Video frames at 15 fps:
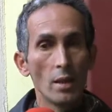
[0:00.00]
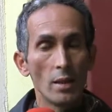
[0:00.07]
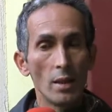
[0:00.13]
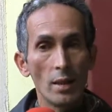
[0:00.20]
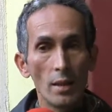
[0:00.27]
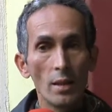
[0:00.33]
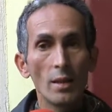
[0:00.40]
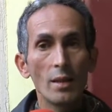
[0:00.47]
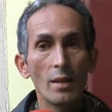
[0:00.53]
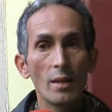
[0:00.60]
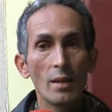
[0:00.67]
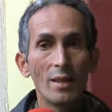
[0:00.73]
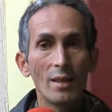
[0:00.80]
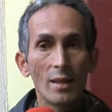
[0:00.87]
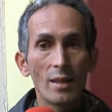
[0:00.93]
يعني
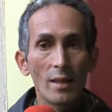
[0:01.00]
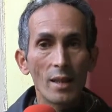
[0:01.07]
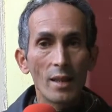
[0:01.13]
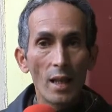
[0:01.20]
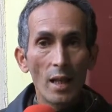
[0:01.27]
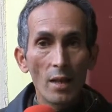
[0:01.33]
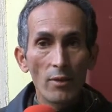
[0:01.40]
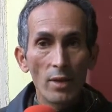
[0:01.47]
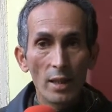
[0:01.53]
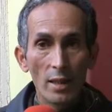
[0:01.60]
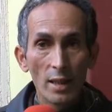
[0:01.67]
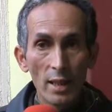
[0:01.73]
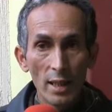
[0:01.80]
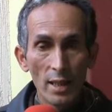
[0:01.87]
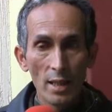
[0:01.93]
الثقافه
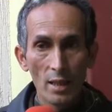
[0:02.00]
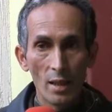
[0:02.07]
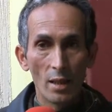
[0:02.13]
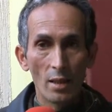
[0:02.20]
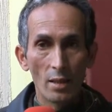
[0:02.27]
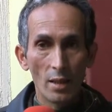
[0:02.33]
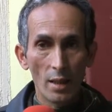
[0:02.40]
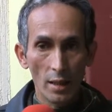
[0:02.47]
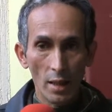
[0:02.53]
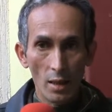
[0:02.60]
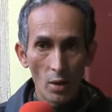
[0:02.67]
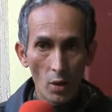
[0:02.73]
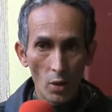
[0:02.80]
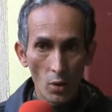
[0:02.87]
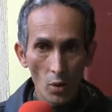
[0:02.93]
الدينيه يعني
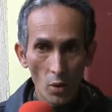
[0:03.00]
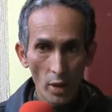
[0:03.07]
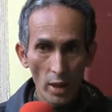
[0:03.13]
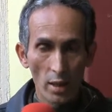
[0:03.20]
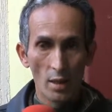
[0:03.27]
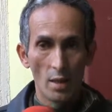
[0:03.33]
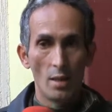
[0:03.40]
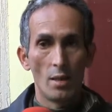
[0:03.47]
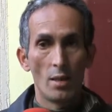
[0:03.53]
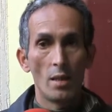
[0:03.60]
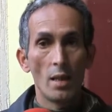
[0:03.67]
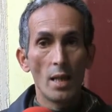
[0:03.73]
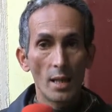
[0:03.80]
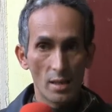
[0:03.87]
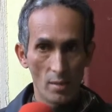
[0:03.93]
الروحيه
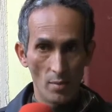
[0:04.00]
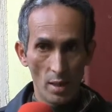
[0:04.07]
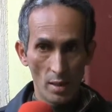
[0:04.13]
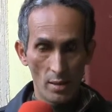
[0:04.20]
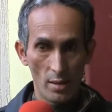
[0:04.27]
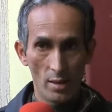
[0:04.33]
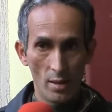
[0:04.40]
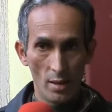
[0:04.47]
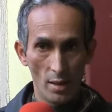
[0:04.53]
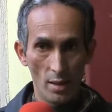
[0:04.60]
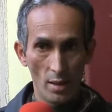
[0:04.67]
لازم خاصها